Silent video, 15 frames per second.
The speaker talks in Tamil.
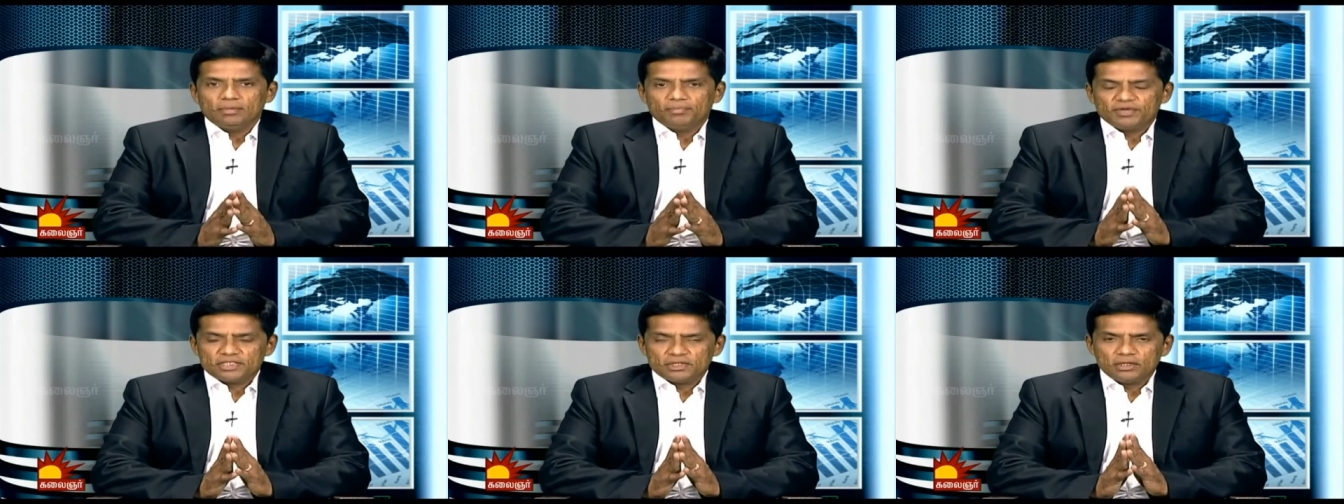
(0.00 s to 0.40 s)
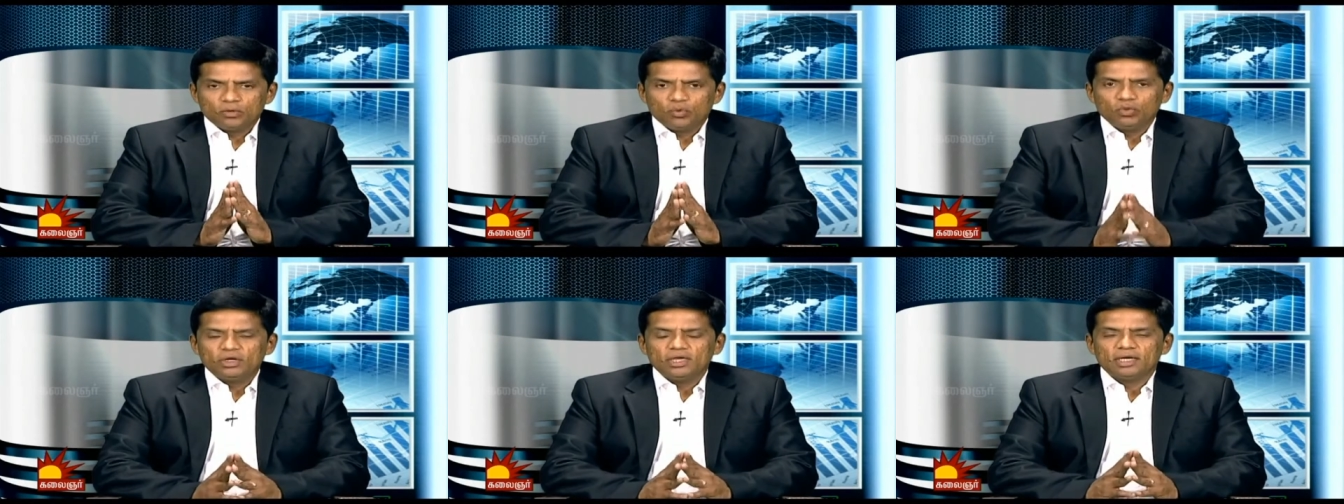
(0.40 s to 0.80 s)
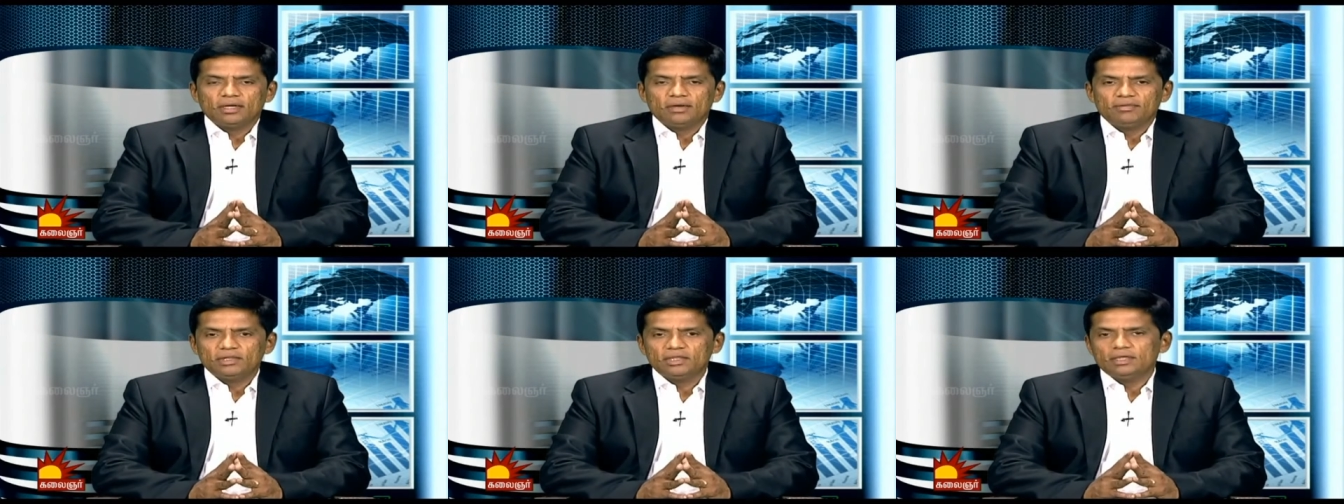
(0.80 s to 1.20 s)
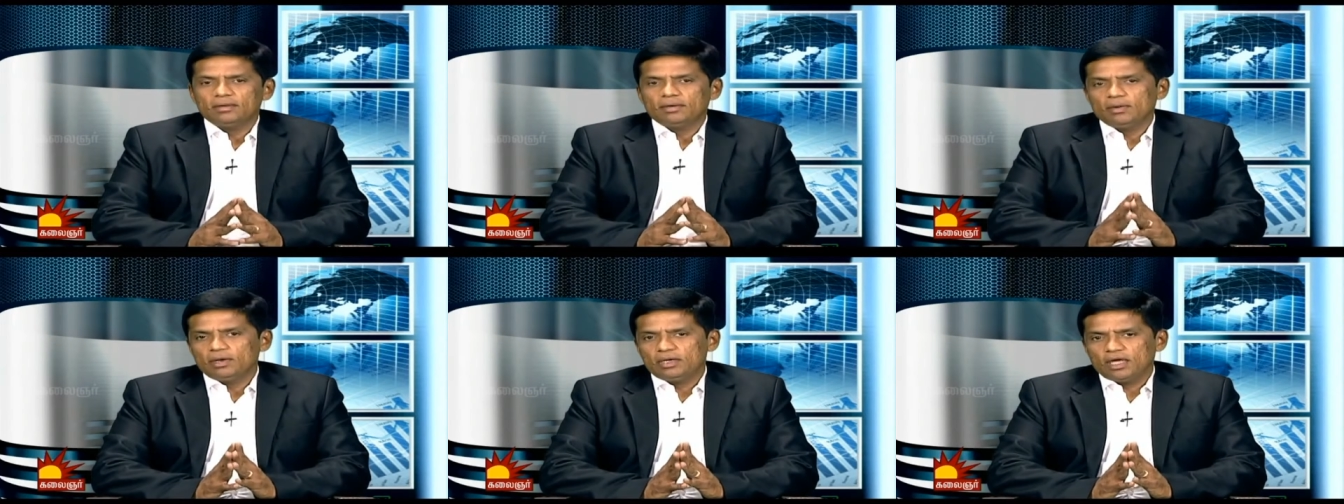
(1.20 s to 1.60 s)
ஃபஸ்ட்டு கொடுக்குற வந்து
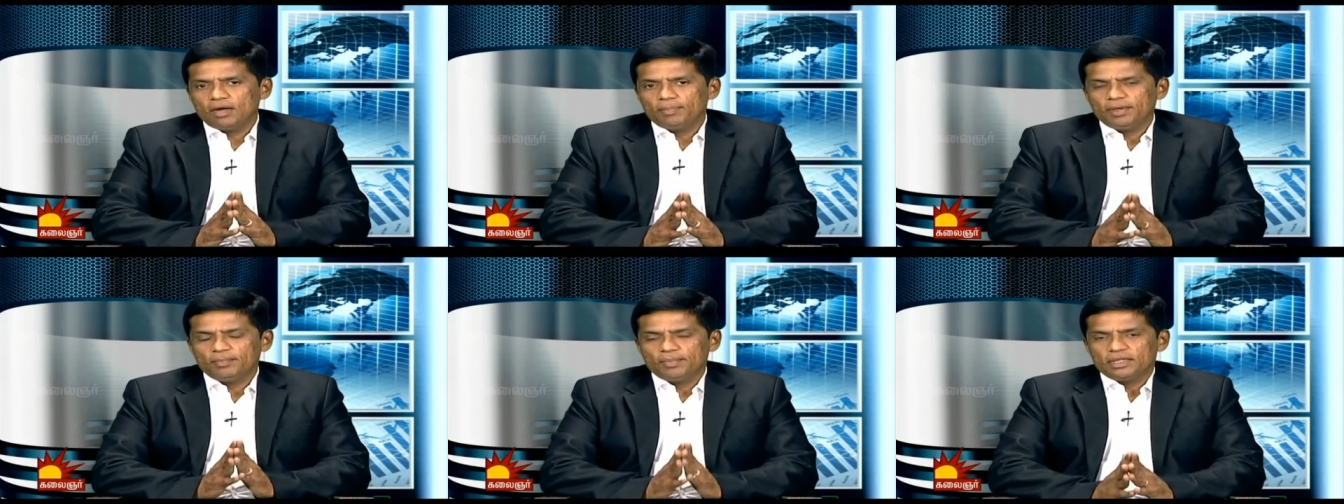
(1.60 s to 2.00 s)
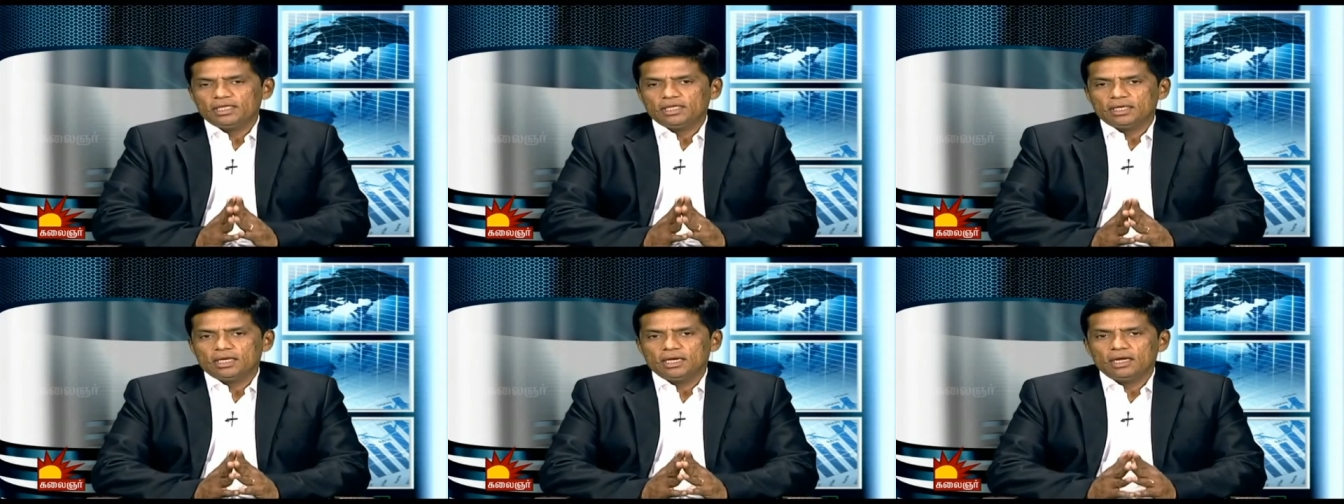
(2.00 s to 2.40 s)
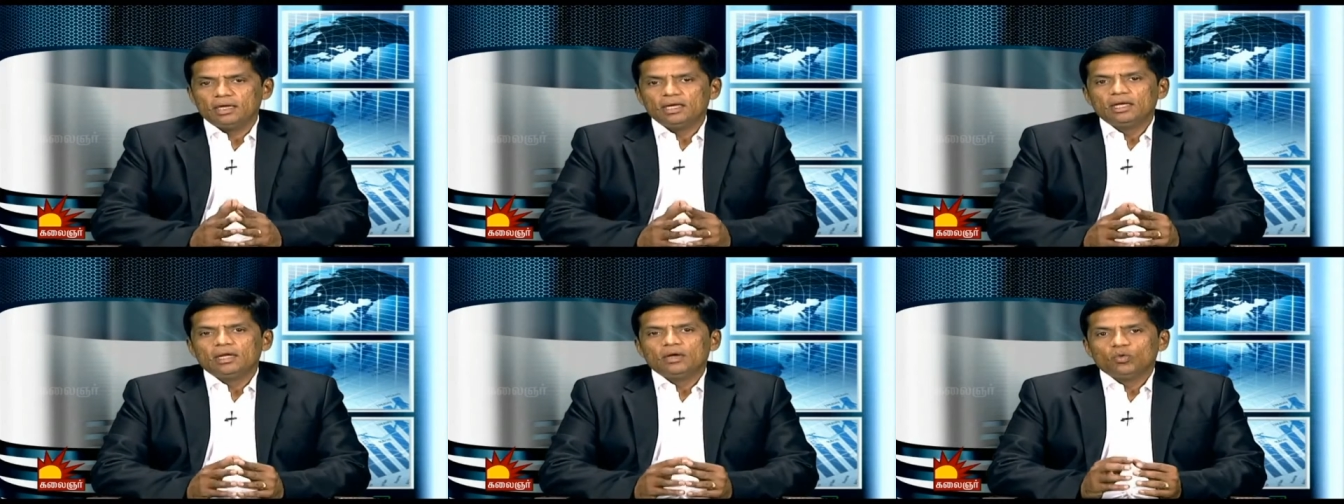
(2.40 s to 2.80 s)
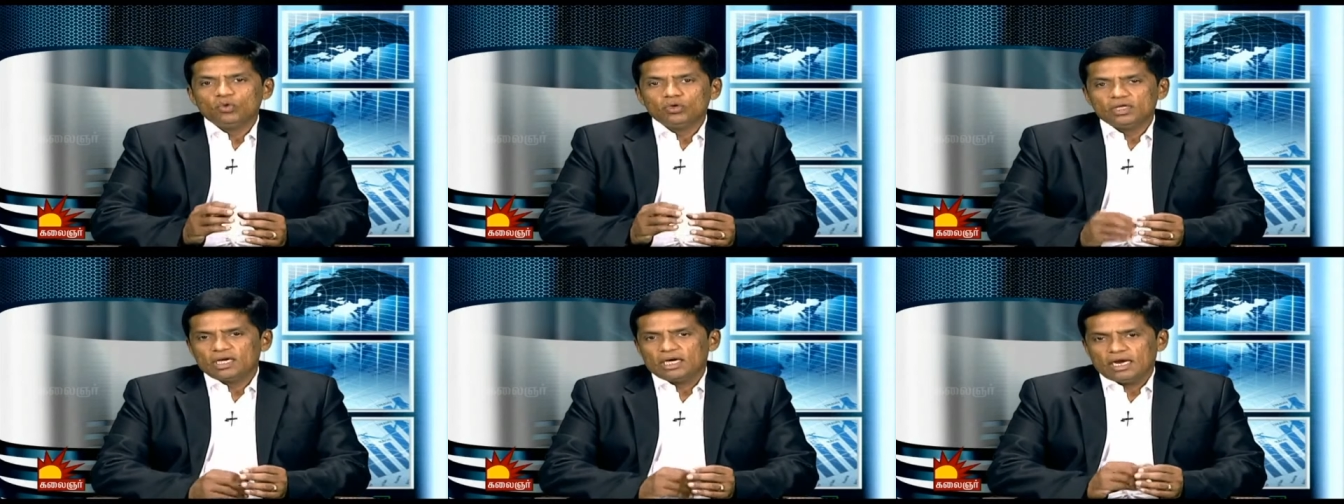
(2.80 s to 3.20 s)
டாபிக் பார்த்திங்கன்னா
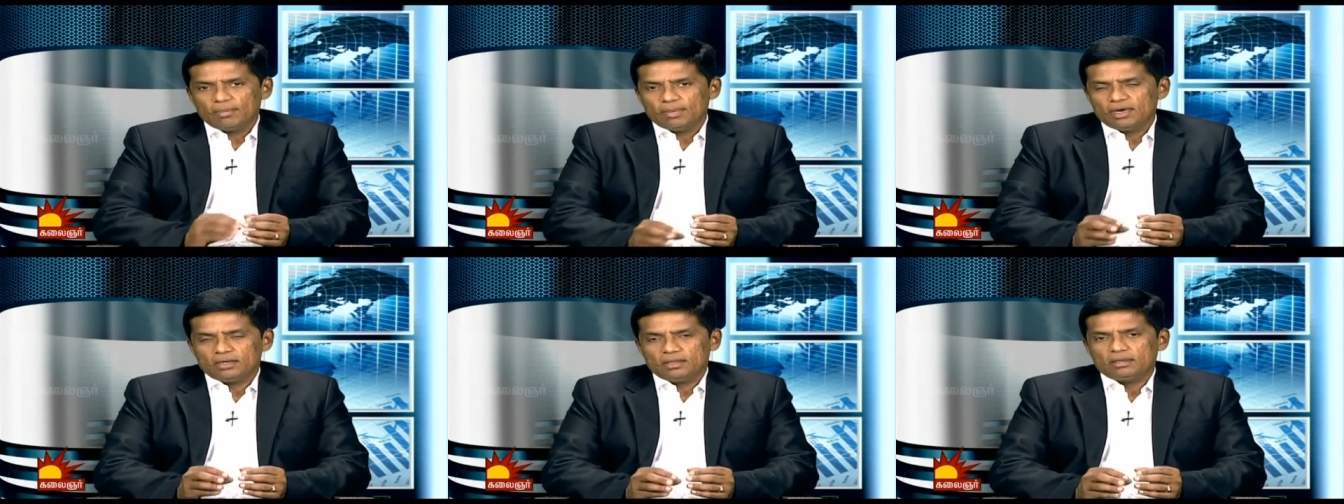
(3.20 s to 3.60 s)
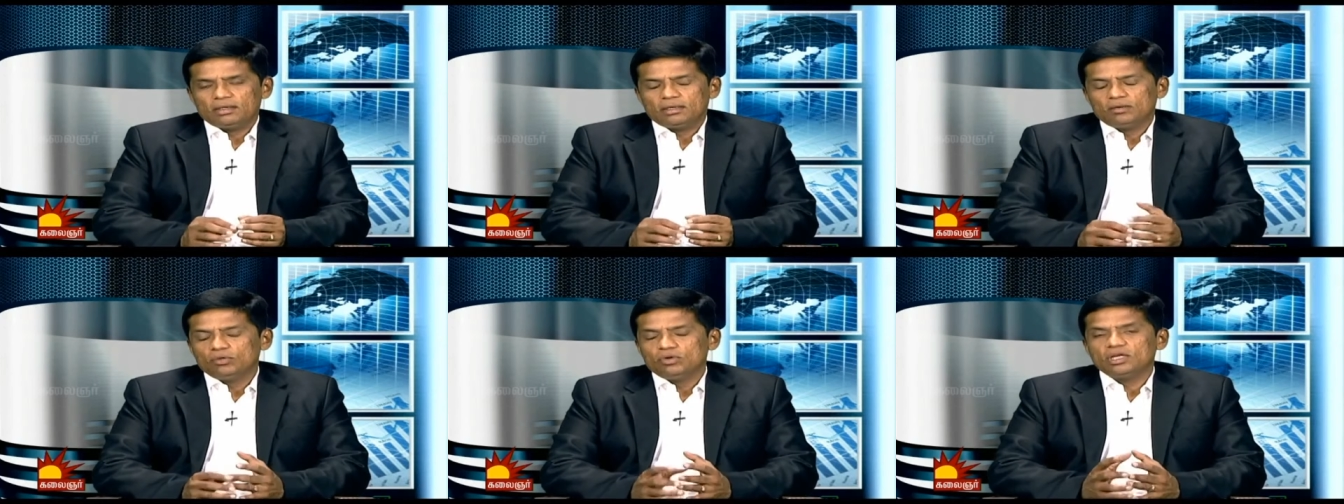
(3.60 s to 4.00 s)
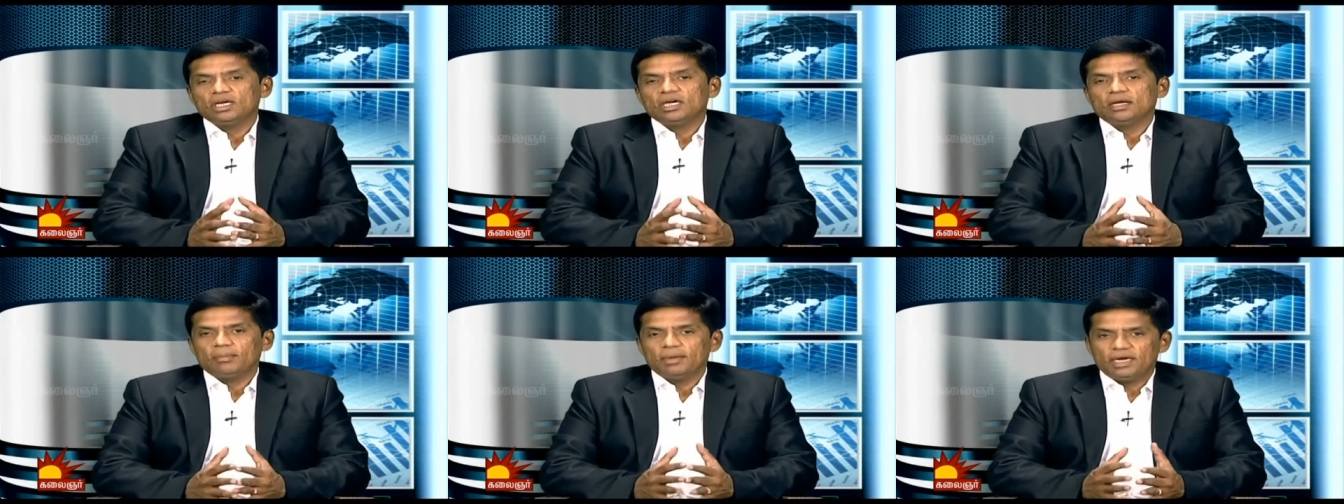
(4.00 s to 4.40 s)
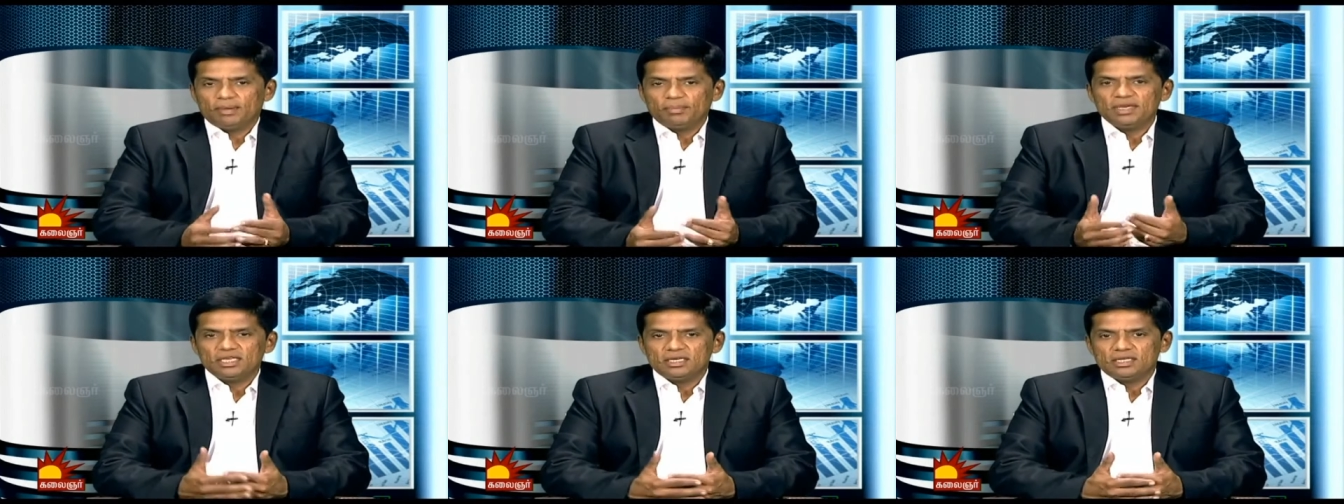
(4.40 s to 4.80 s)
கொடுக்குற நபர் கொடுக்குற நபர்
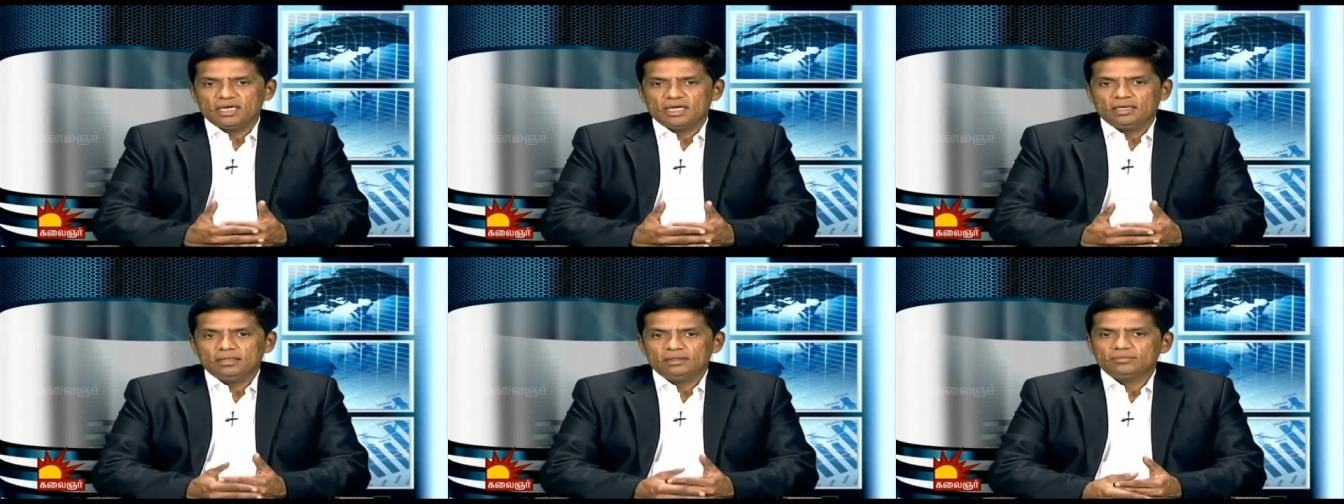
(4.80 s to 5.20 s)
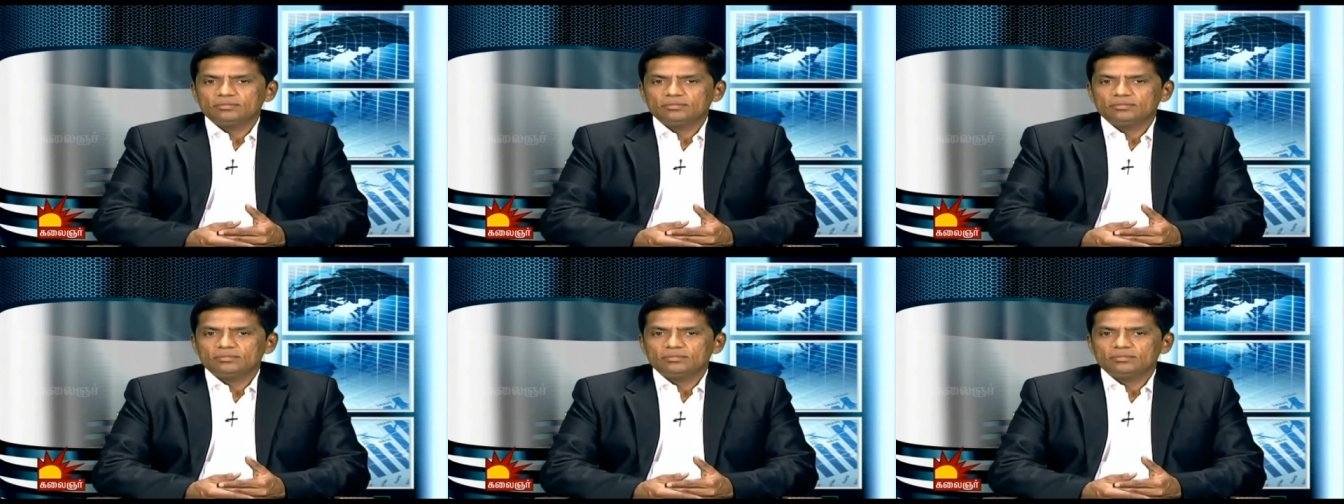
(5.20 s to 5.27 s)
எப்படி இருக்கிறாரு